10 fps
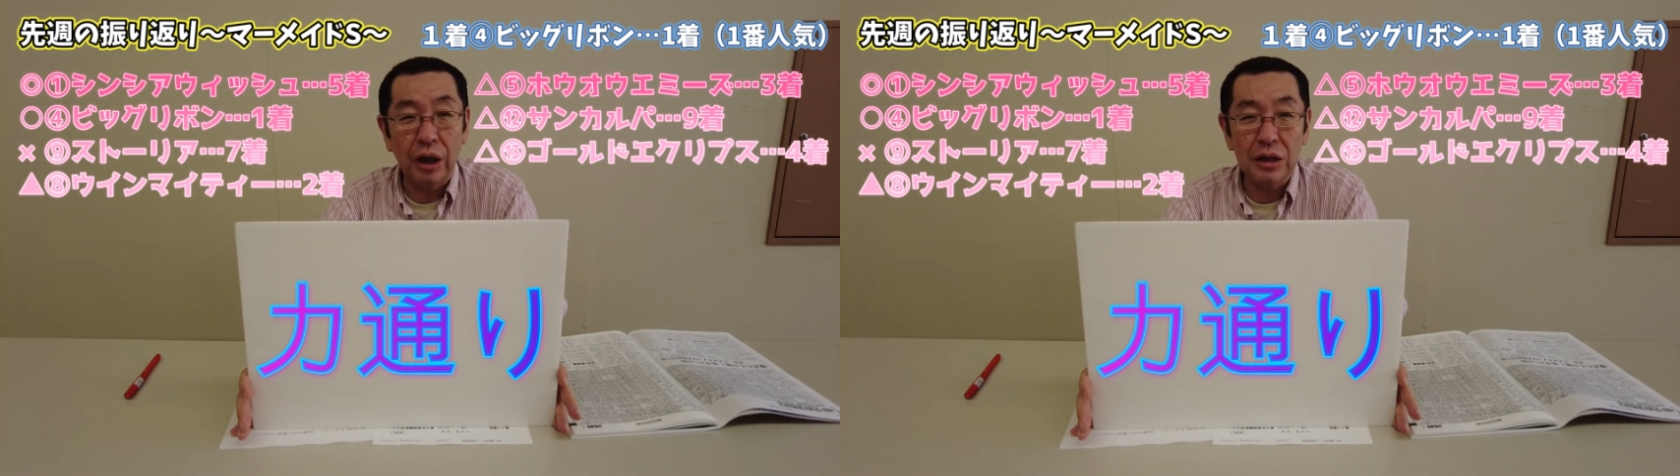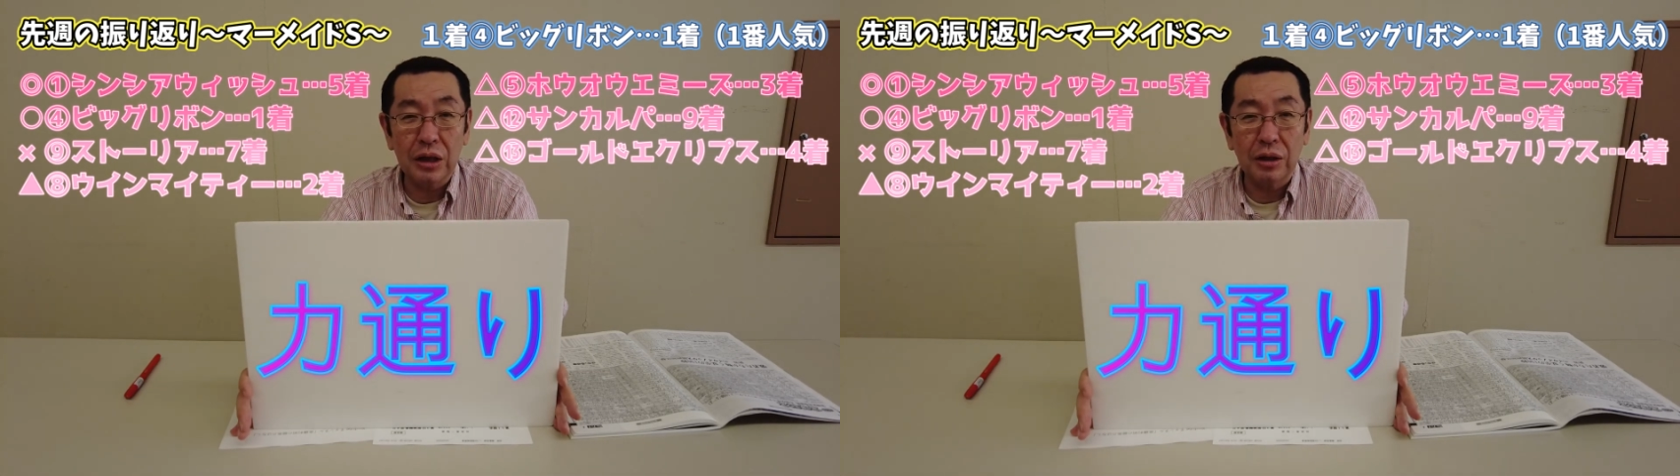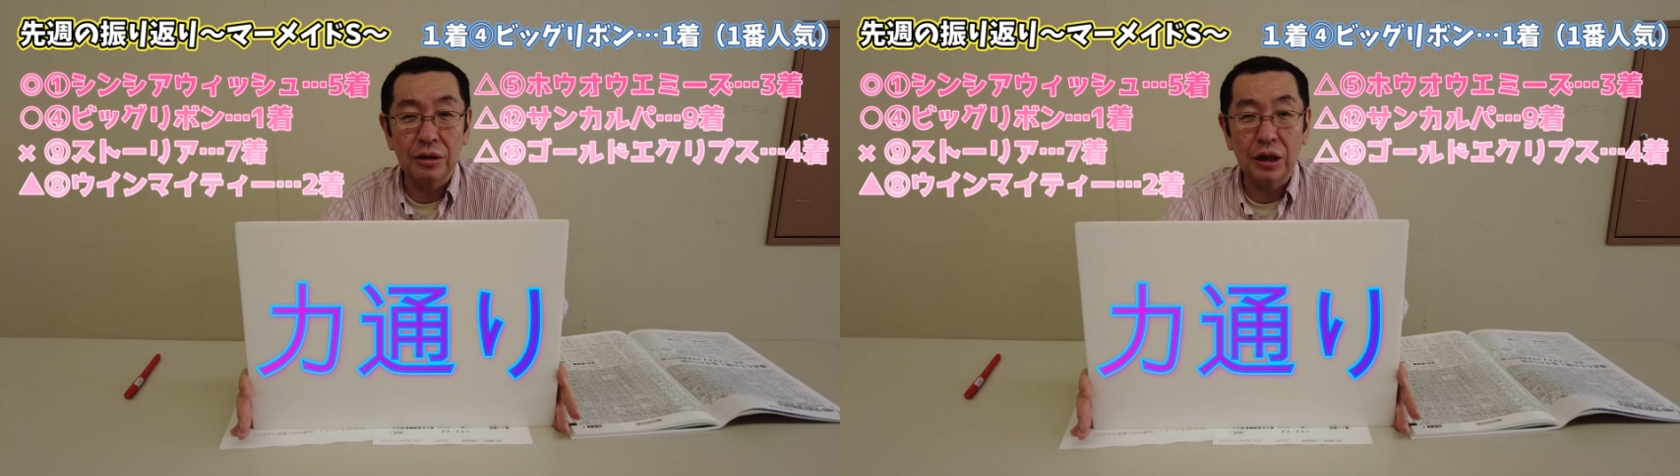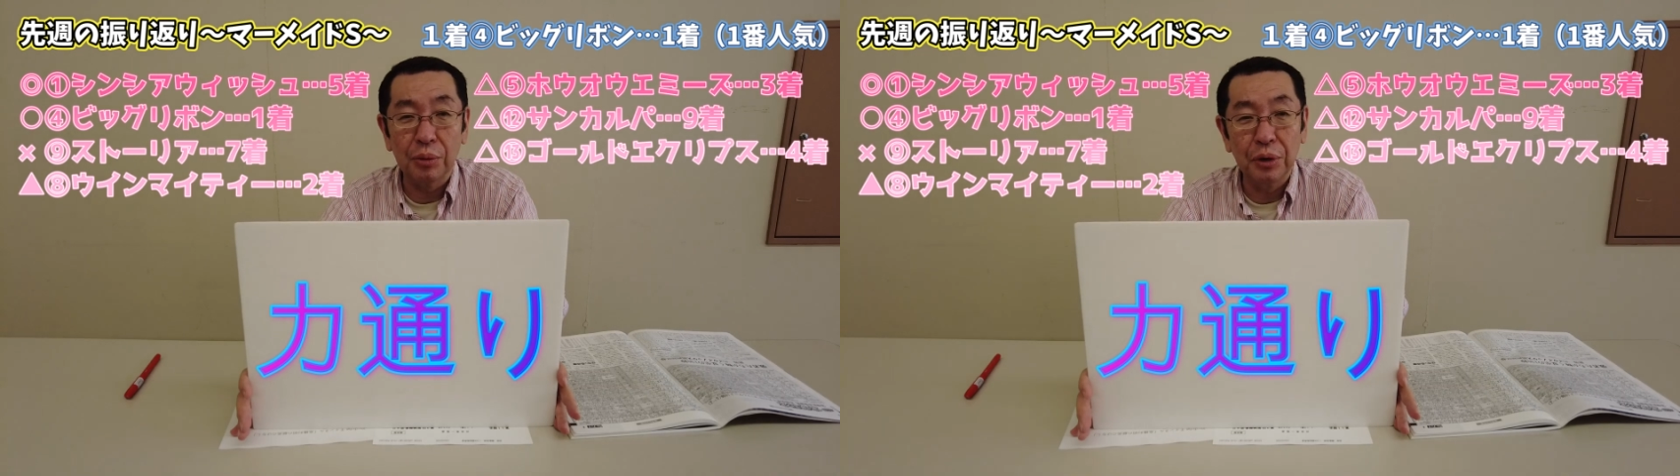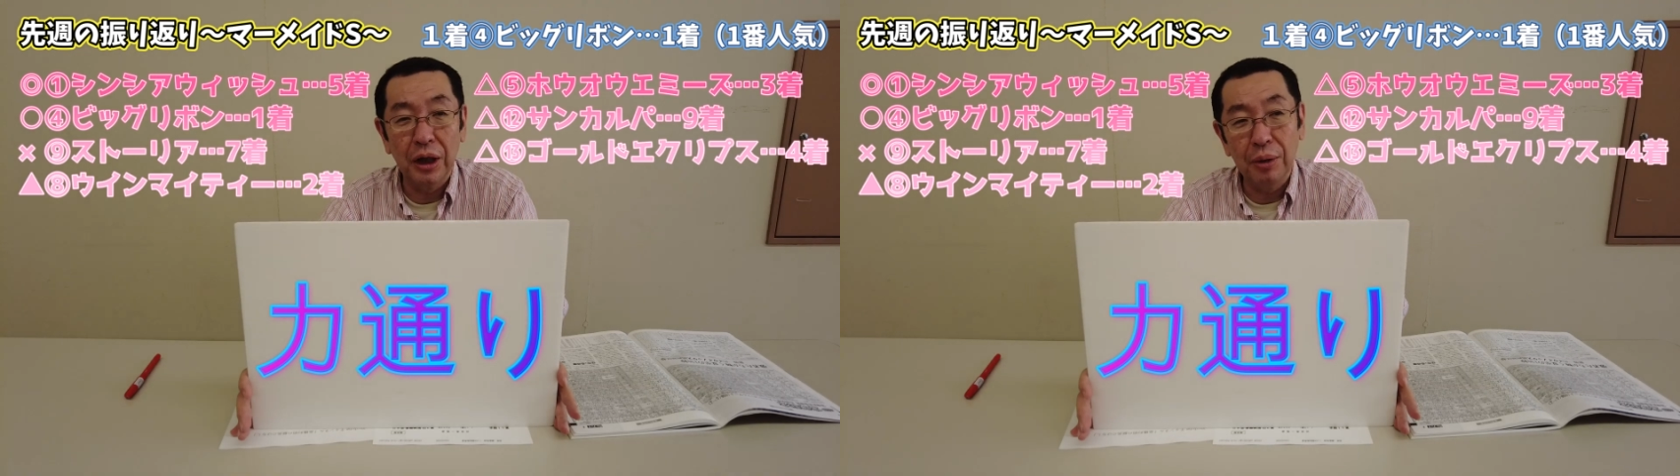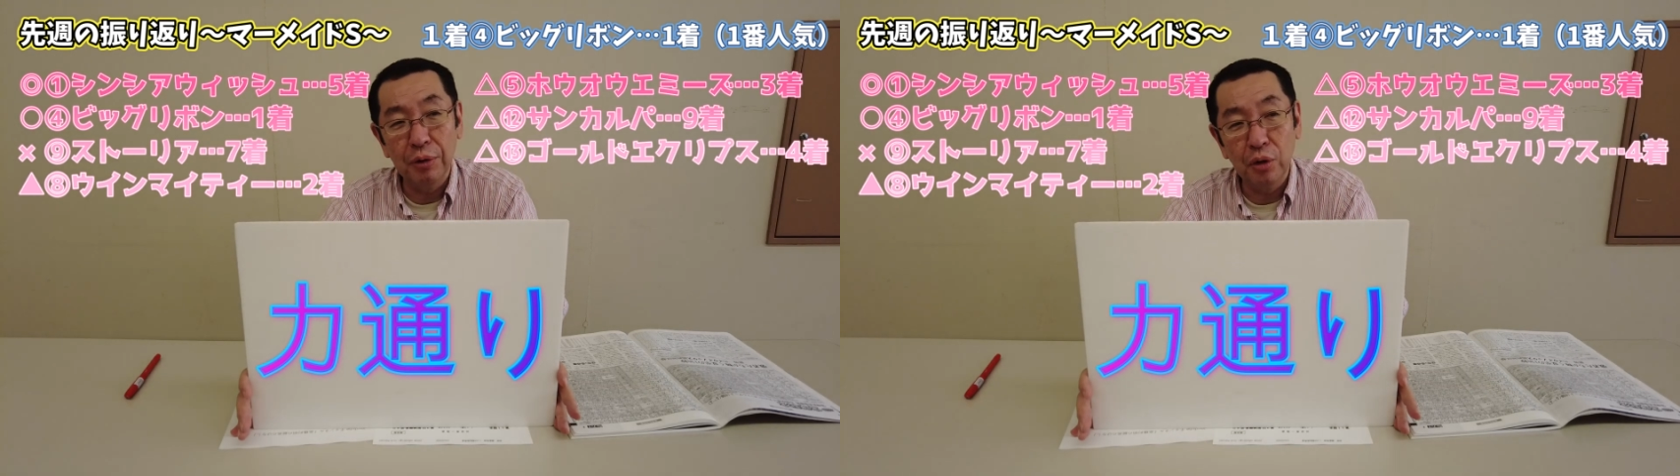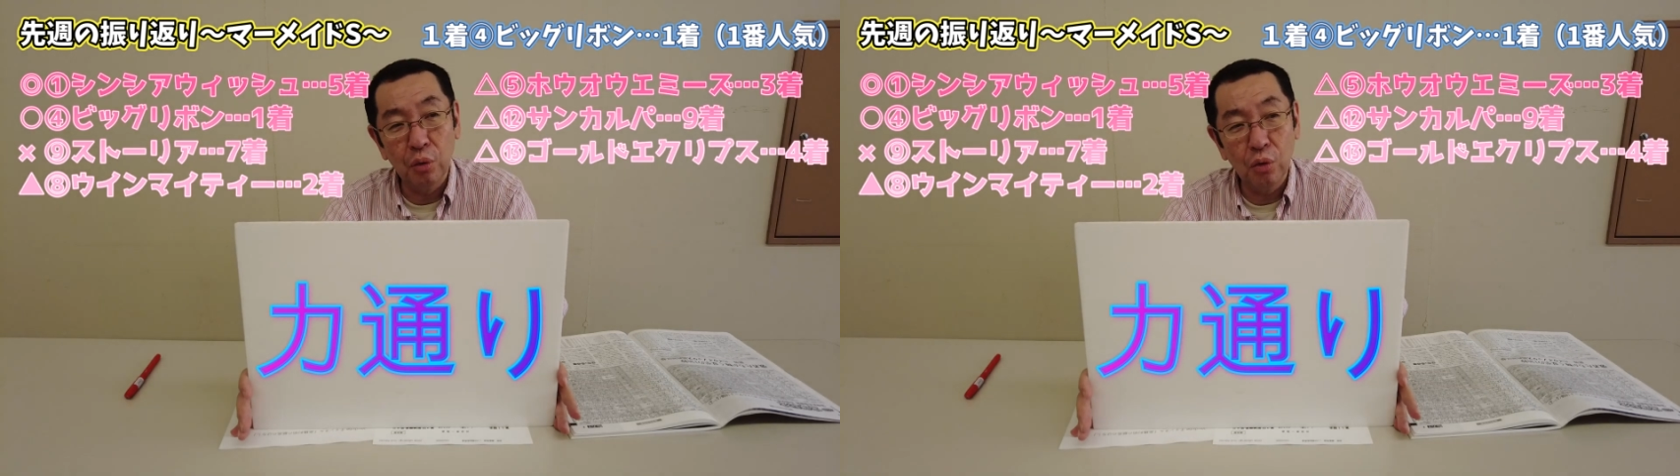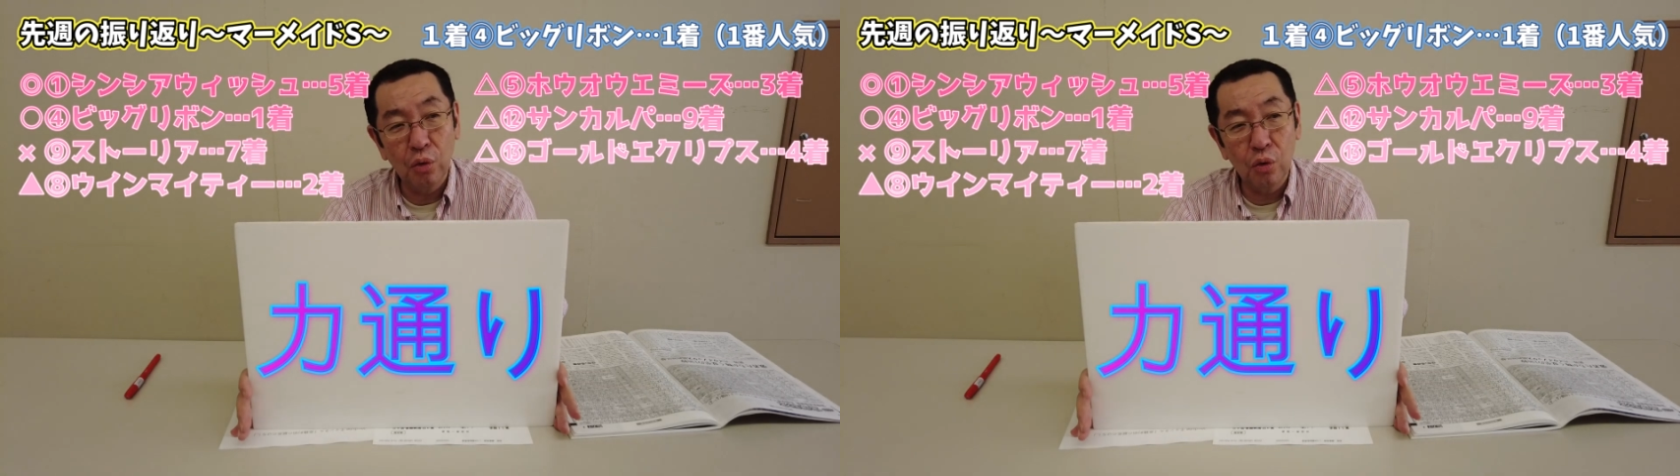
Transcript: 7着なんですけどもねもう4